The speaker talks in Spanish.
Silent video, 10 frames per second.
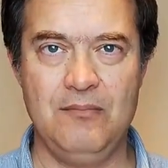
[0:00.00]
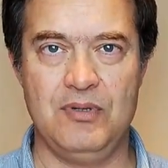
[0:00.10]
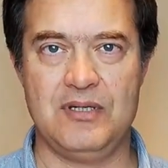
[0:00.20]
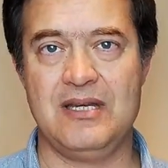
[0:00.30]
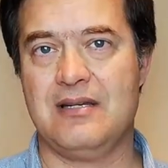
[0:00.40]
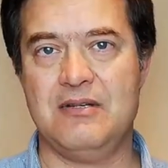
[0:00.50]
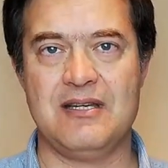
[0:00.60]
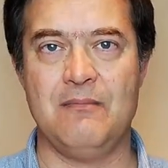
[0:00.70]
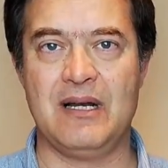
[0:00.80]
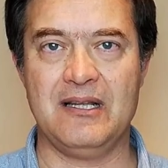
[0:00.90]
pues ya sabéis
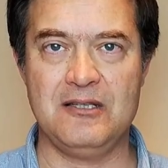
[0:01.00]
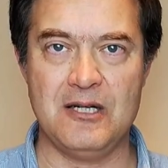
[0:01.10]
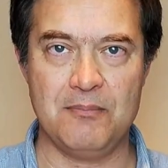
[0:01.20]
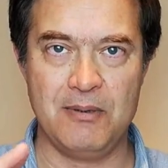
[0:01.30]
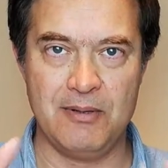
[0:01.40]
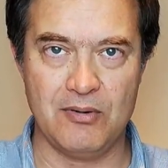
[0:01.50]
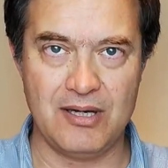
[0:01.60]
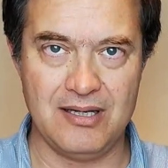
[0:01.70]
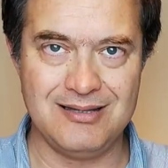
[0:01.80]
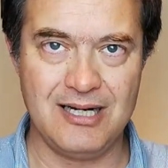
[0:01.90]
que en marketing el primero
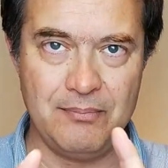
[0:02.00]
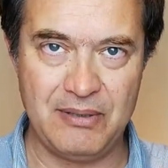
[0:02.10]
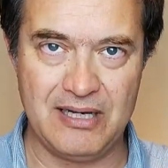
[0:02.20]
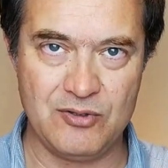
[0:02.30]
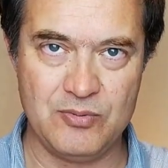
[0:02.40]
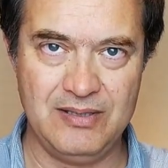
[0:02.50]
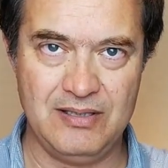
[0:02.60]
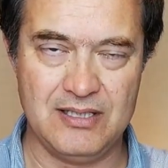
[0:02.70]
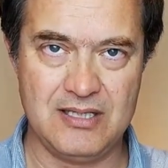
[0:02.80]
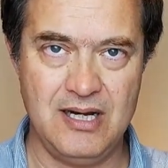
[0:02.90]
que entra pega dos
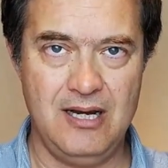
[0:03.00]
veces.